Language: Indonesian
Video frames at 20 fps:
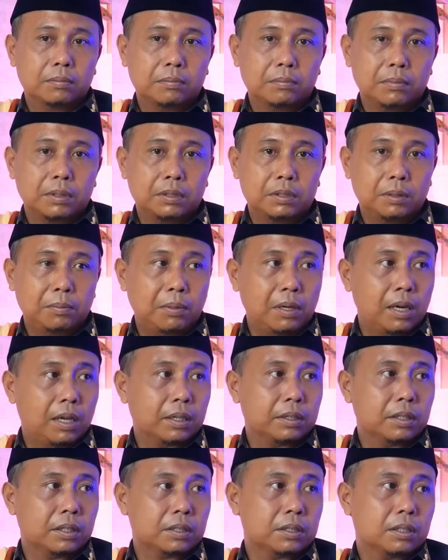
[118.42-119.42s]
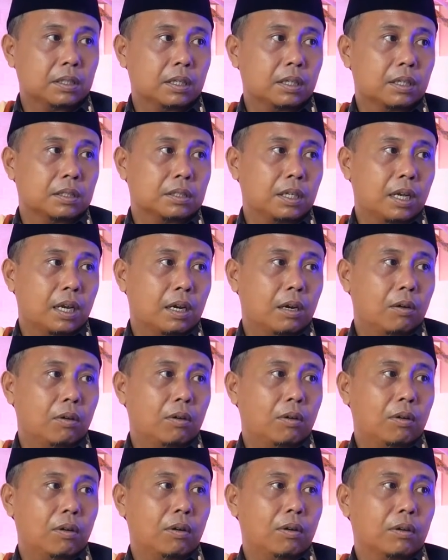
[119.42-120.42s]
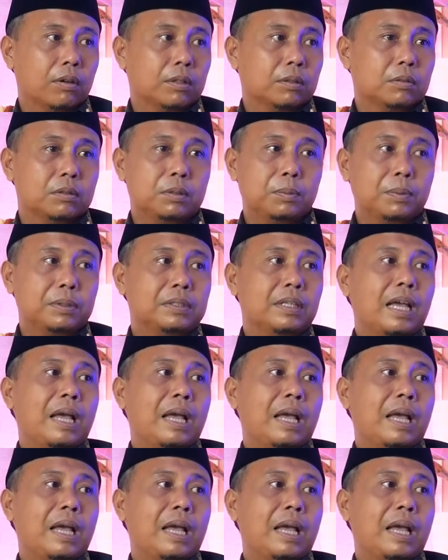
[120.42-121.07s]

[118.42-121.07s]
masih bilangnya sehat lo olo itu seperti